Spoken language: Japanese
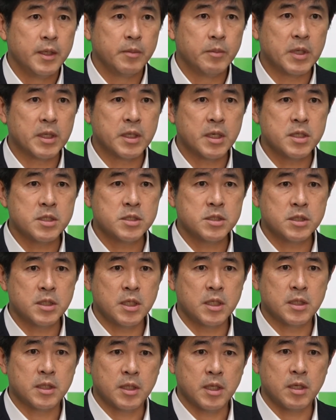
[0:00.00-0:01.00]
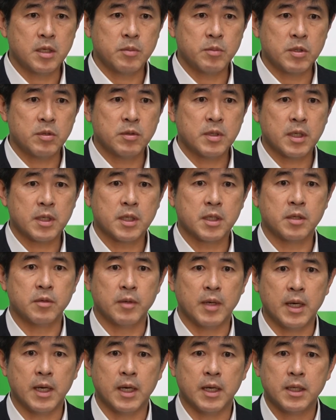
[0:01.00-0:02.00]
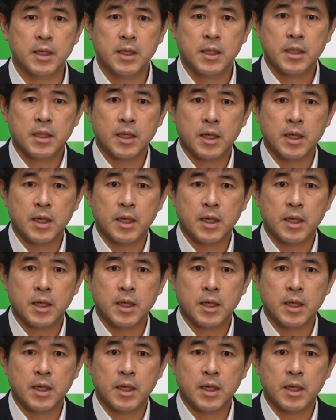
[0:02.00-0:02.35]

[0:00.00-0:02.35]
まあ、現地に行ってみる限りは、